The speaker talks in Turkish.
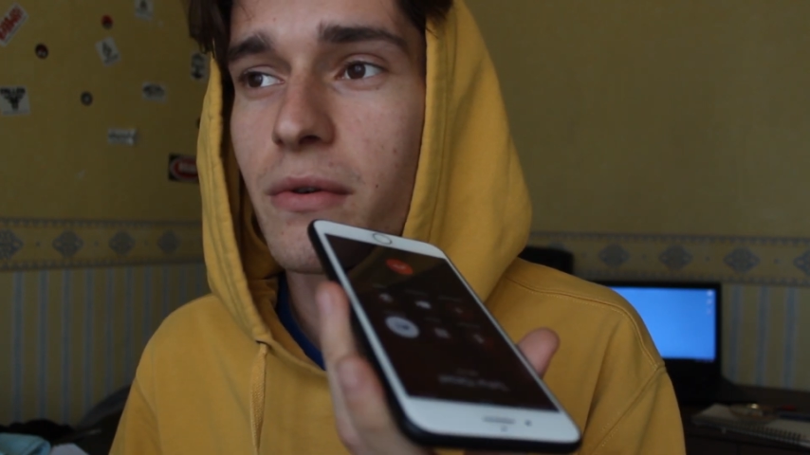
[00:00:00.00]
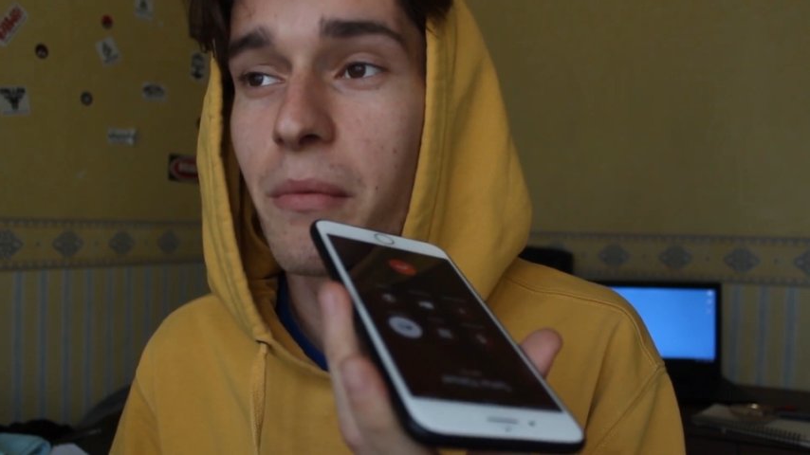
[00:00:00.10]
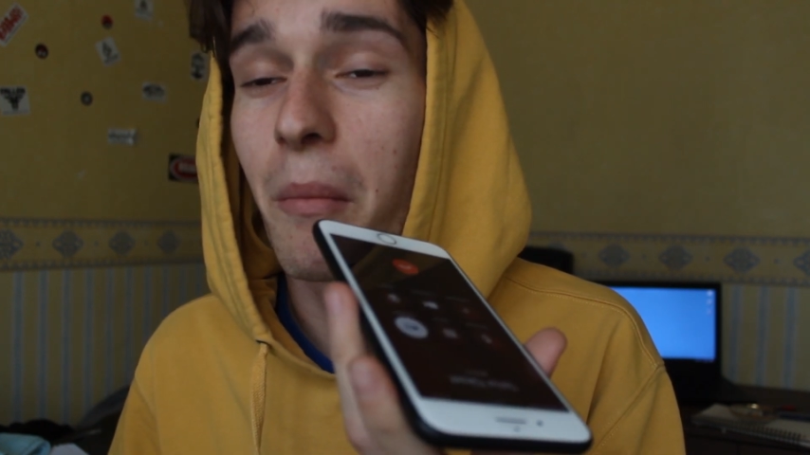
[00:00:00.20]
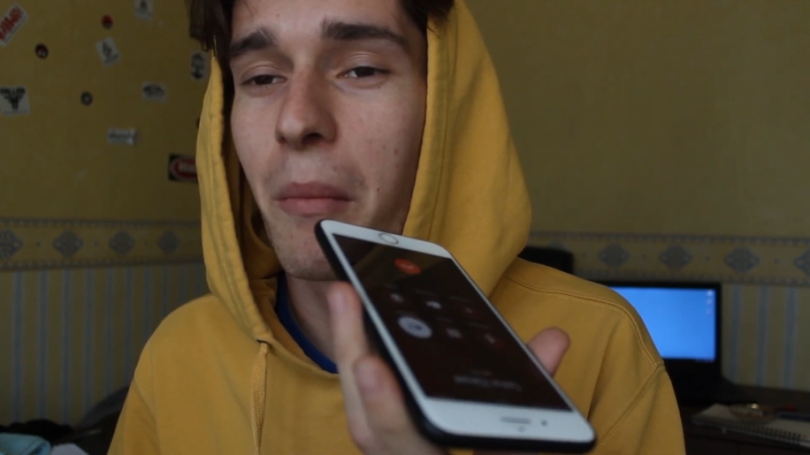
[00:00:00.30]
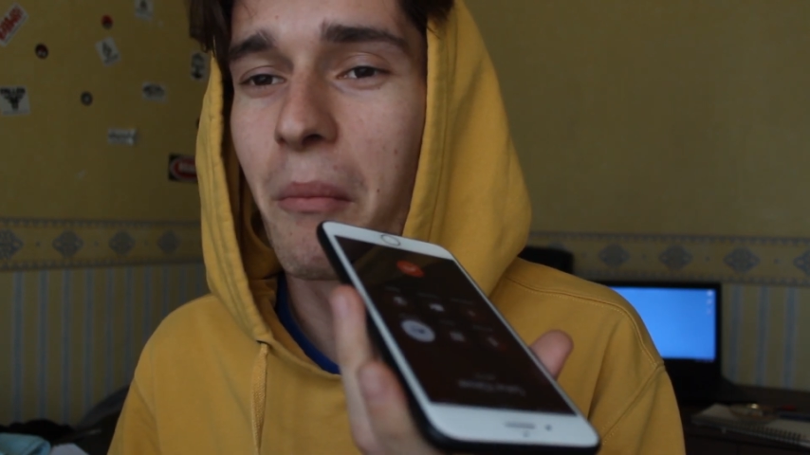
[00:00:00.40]

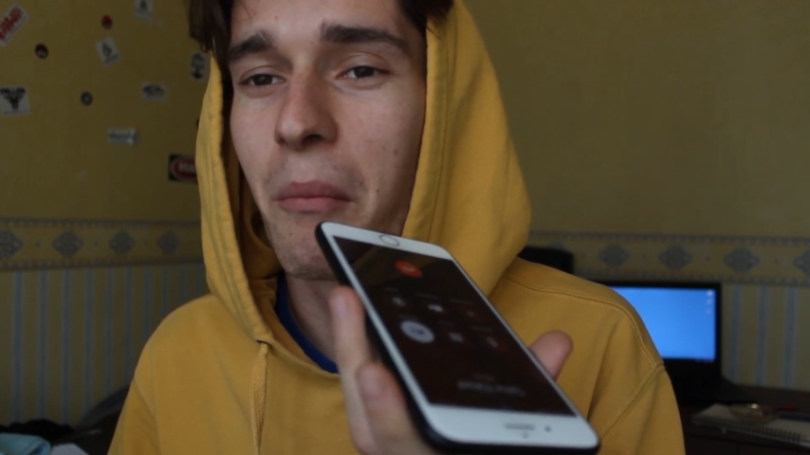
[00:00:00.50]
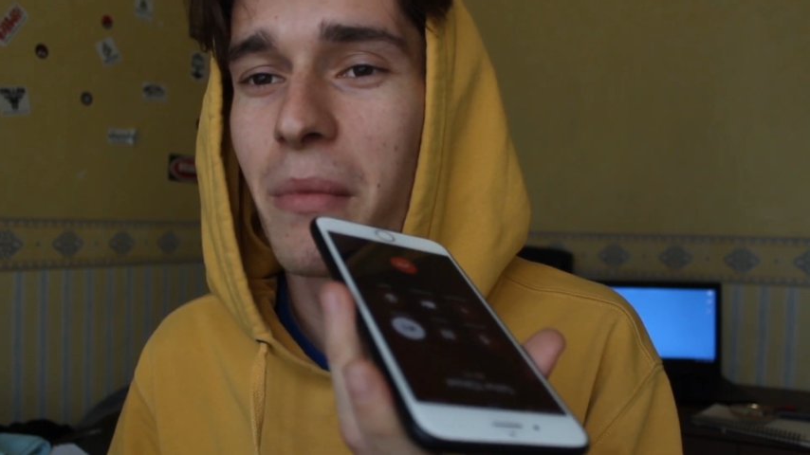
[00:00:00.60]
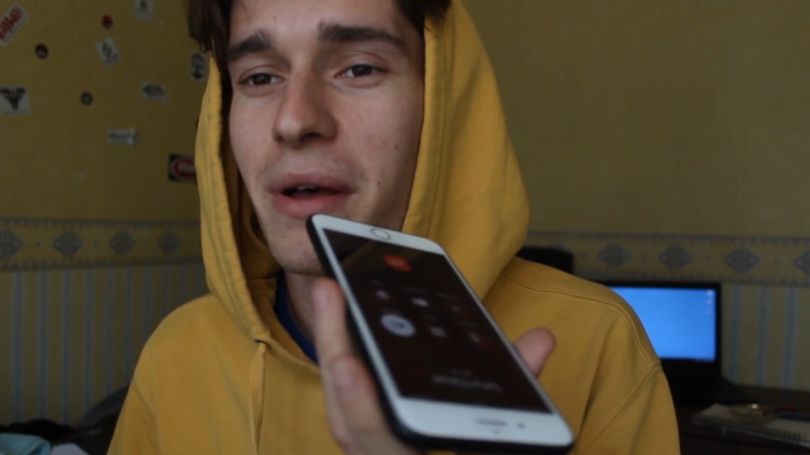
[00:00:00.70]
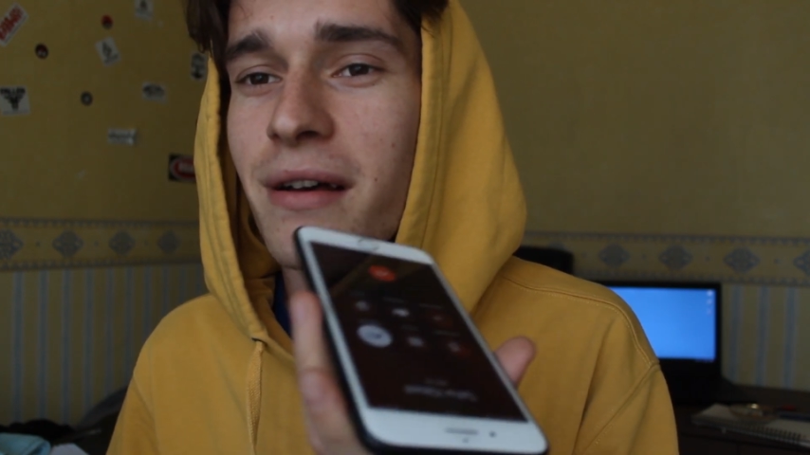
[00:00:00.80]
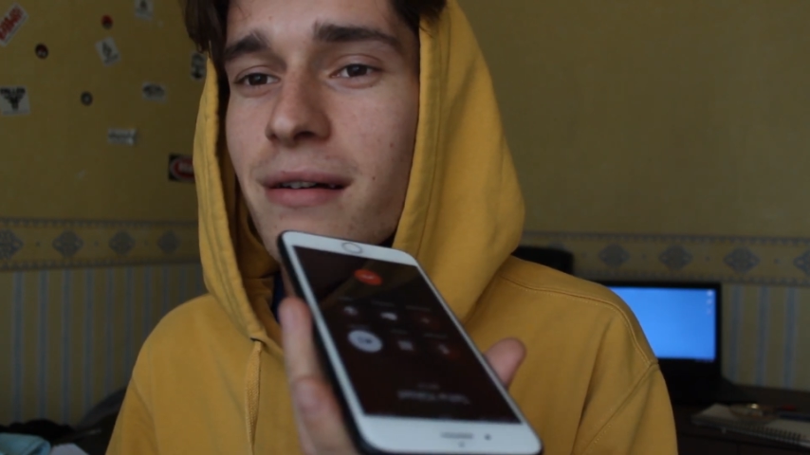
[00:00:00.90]
Aynen
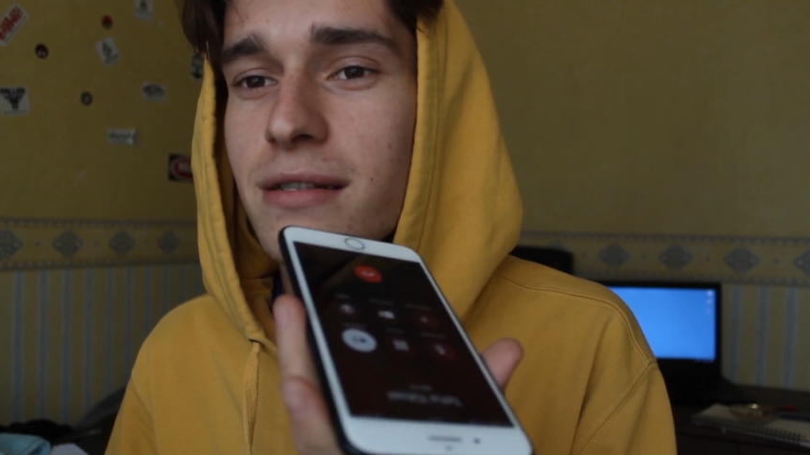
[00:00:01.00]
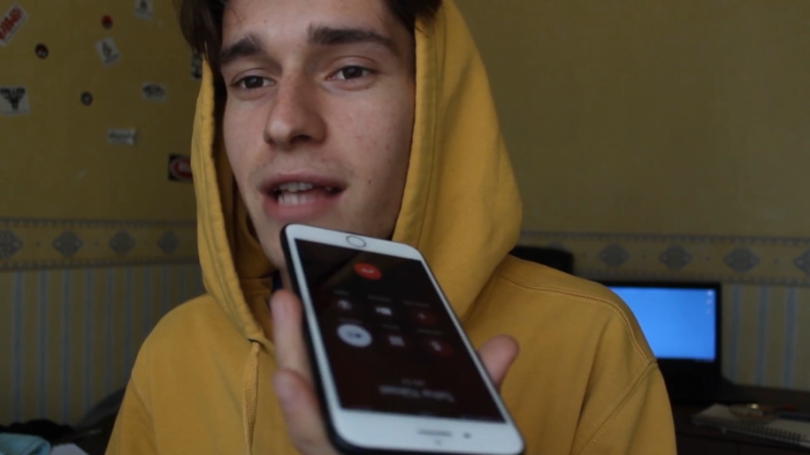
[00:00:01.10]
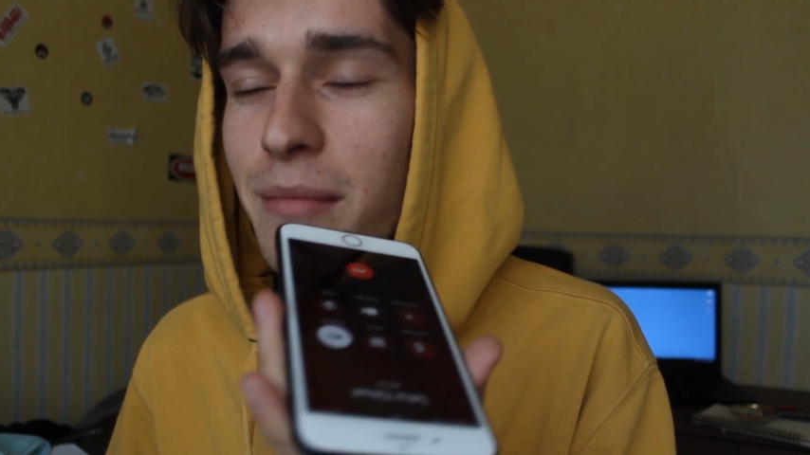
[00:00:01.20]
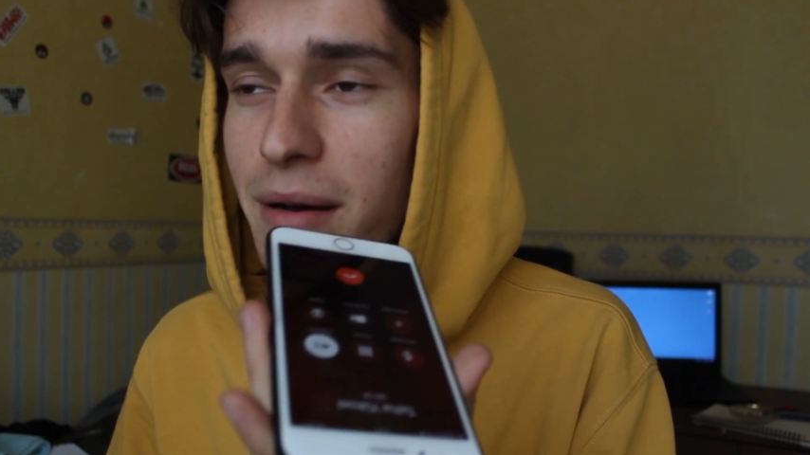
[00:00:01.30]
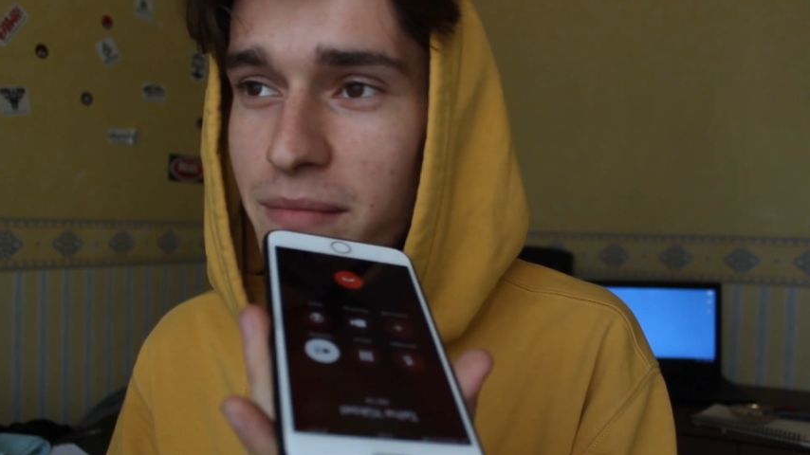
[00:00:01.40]
mahalledeyiz.
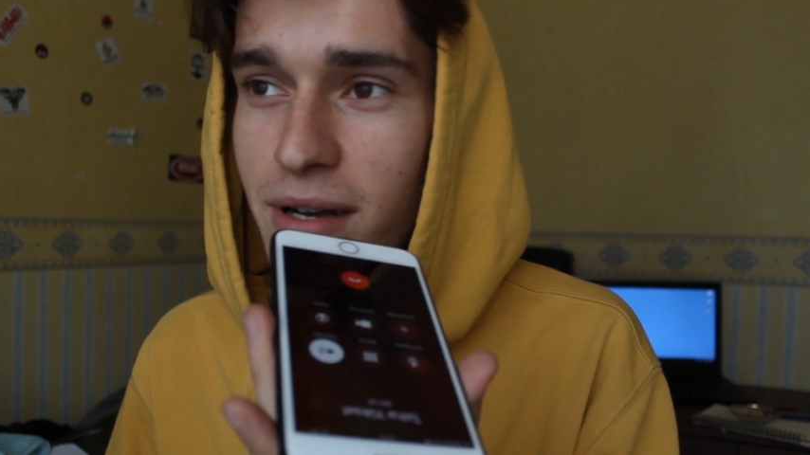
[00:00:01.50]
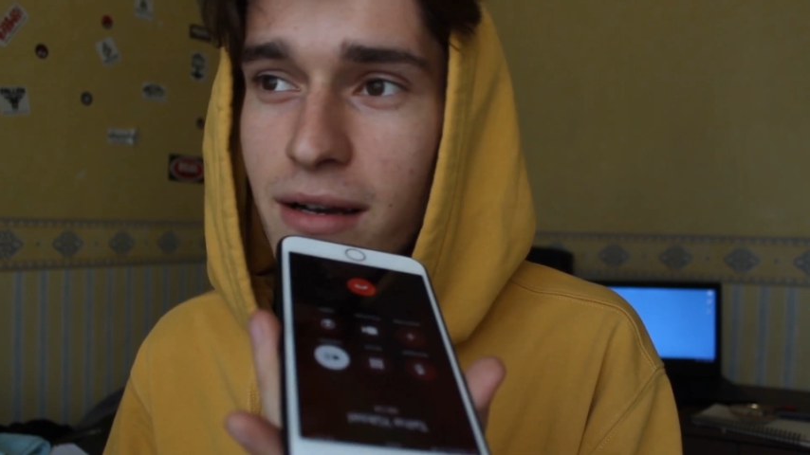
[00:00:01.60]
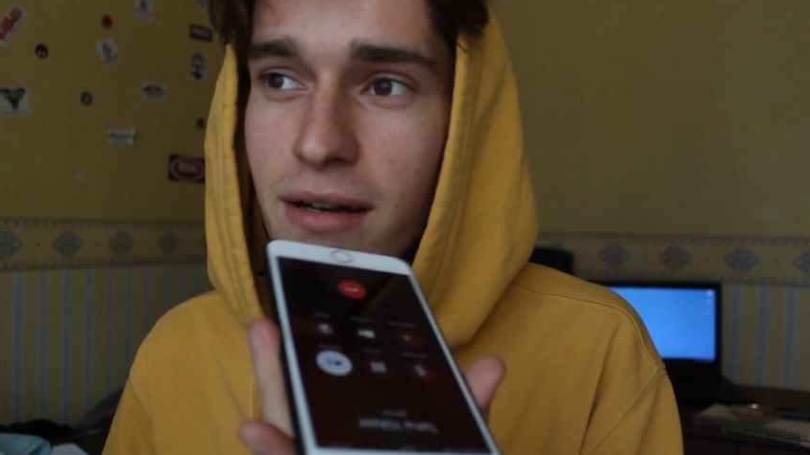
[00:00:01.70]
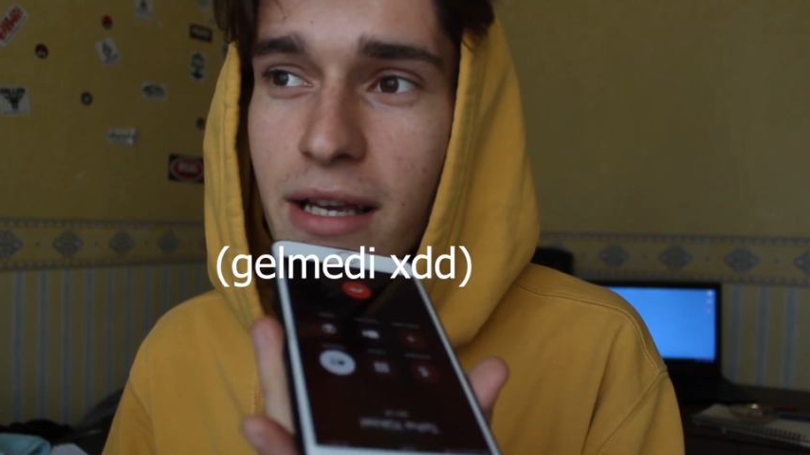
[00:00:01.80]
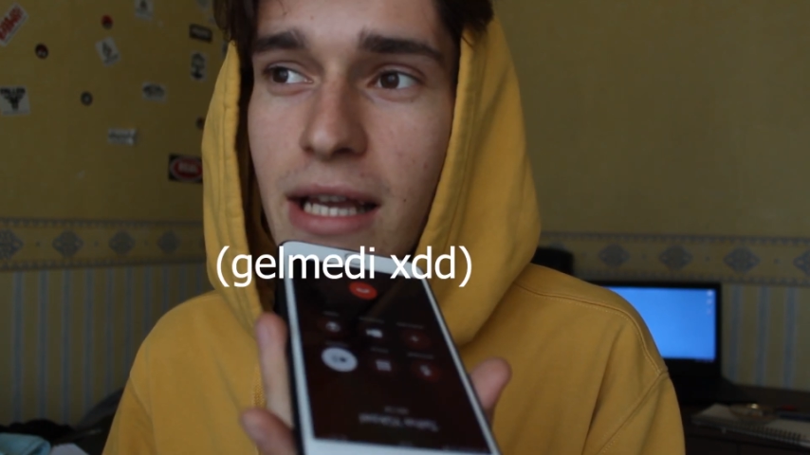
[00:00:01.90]
Tamam
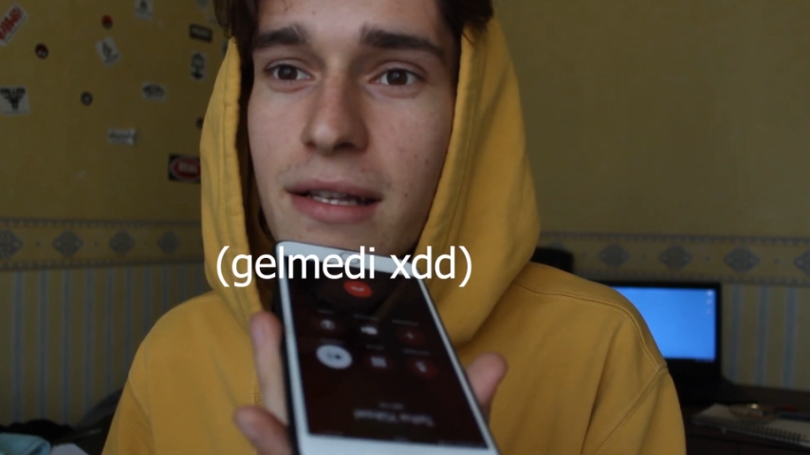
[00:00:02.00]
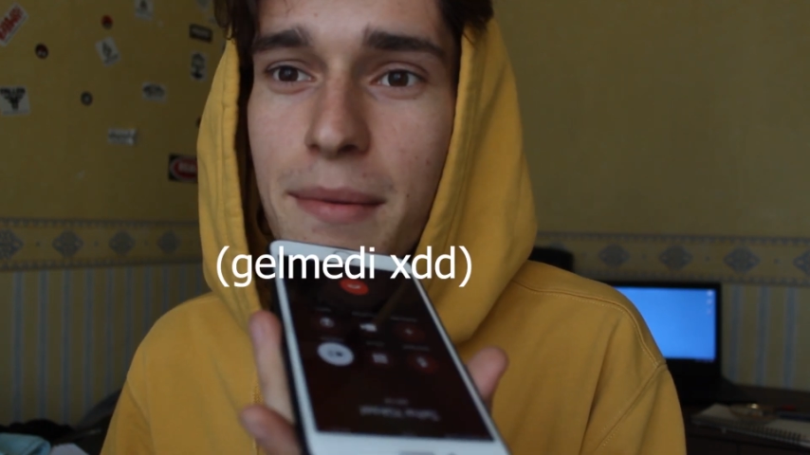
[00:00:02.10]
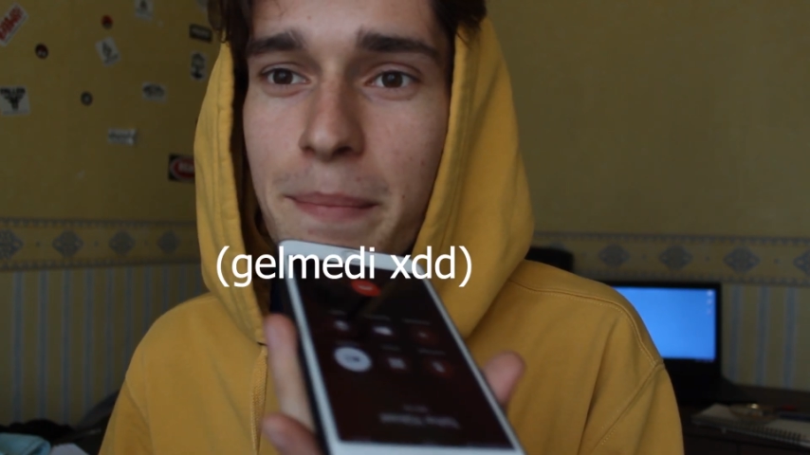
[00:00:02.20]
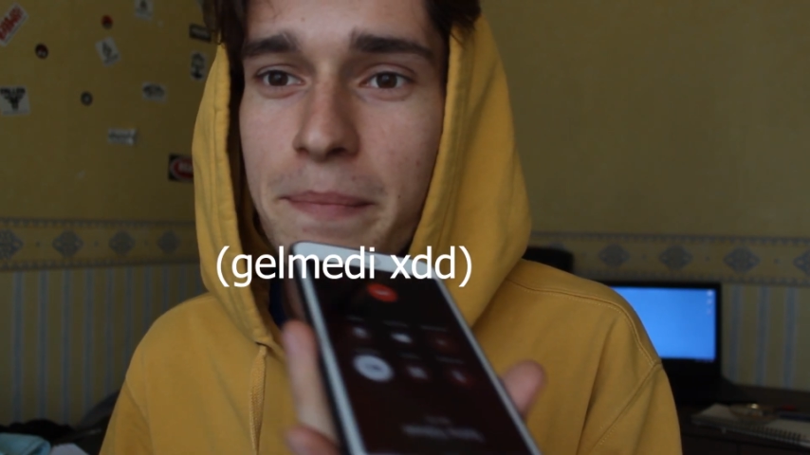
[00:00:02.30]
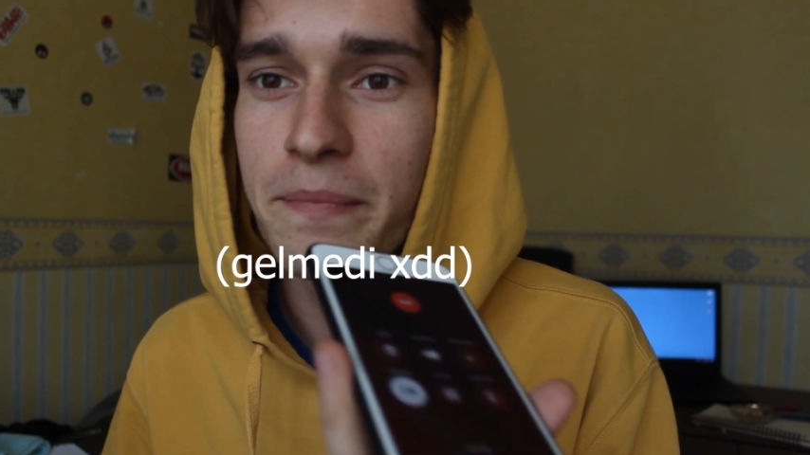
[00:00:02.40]
kanka gelirim.